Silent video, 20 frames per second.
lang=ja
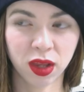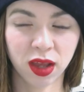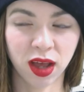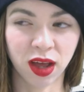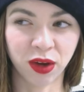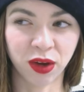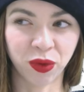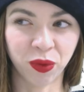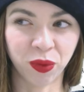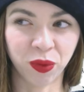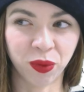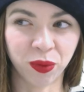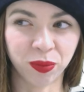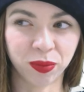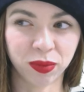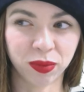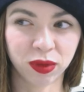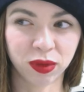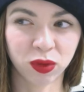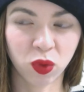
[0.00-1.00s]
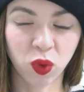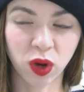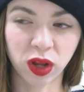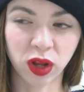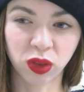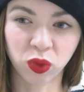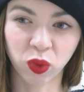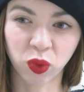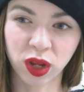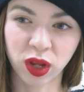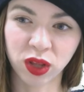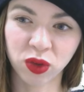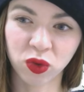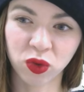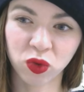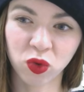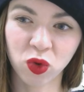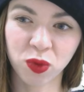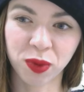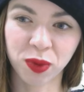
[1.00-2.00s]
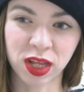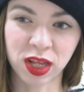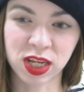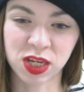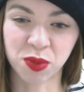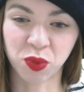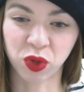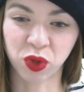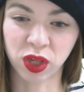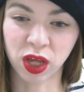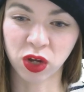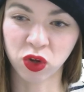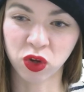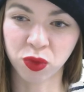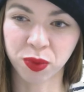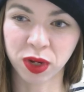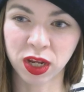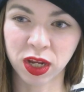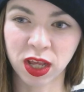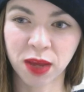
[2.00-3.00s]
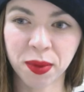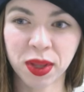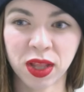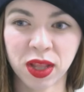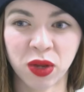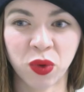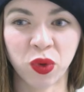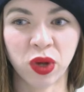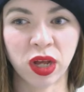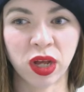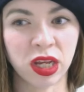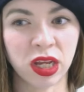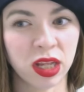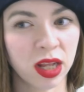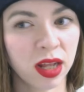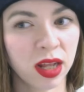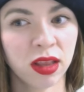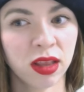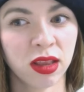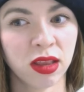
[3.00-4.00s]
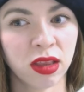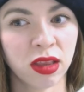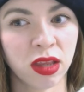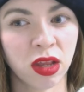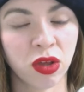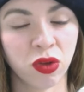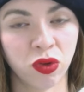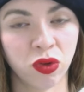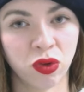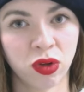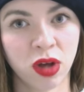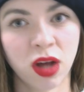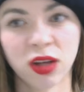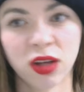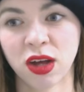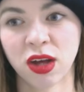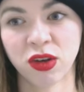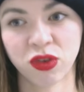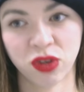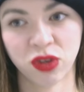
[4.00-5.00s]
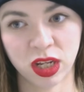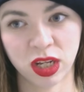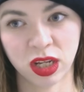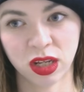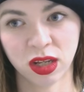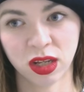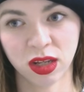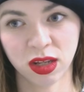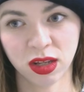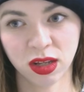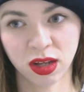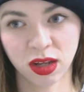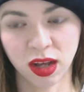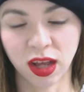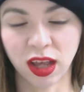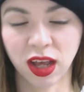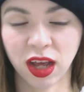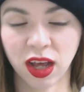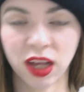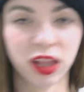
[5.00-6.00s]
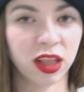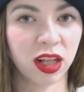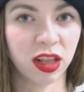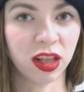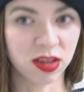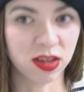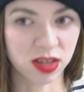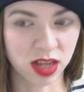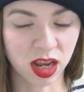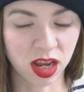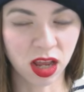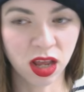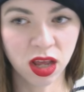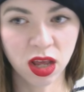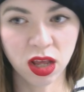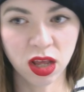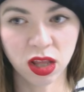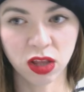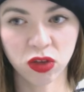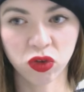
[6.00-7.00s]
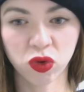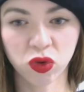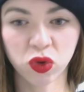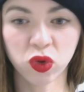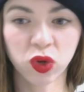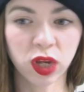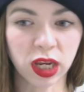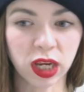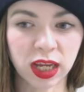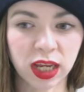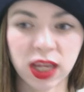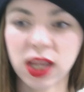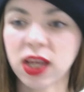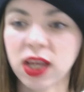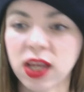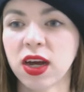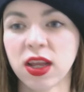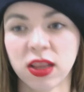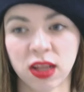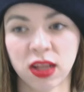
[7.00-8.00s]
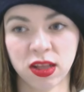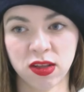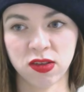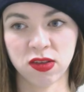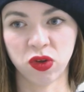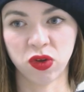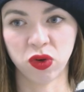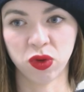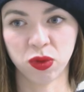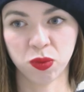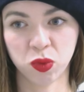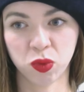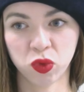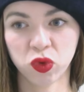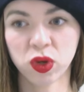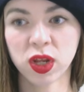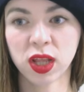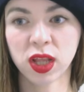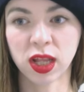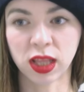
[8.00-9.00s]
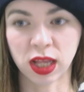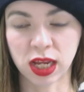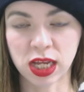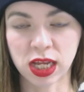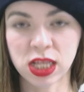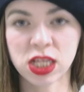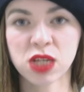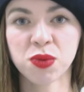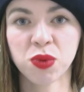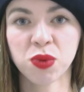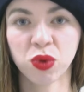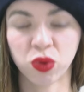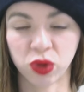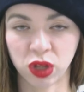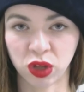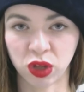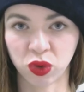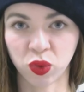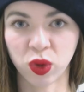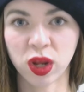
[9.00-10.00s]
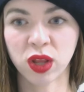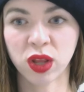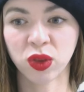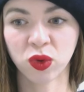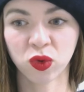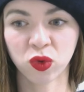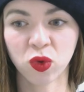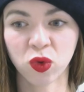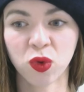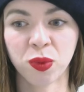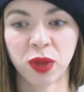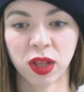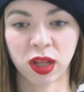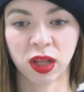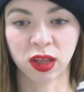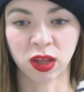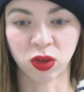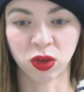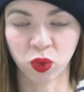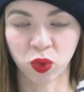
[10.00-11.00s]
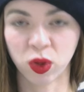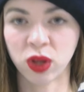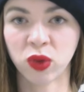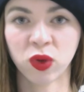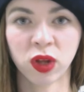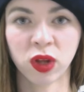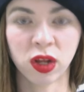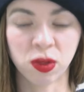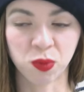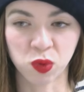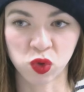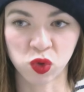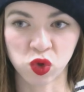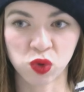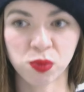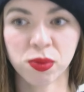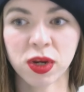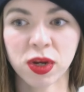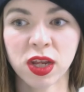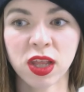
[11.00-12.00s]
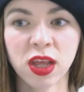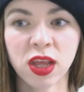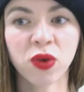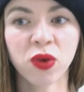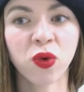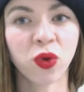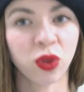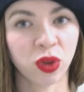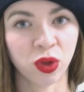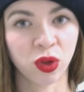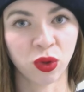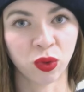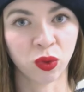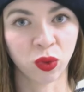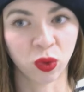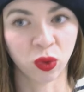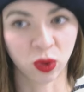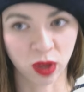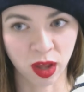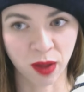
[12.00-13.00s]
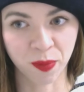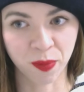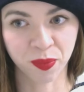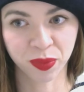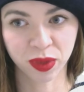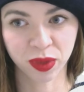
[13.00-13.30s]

あのこれトレンド相場だしもう逆張りやめた方がいいなっていう感覚に、はい、入ったんですねでその時に切り替えたんですよもうそれだったら一目でトレンド相場だったらトレンドインも順張りでいこうっていうことで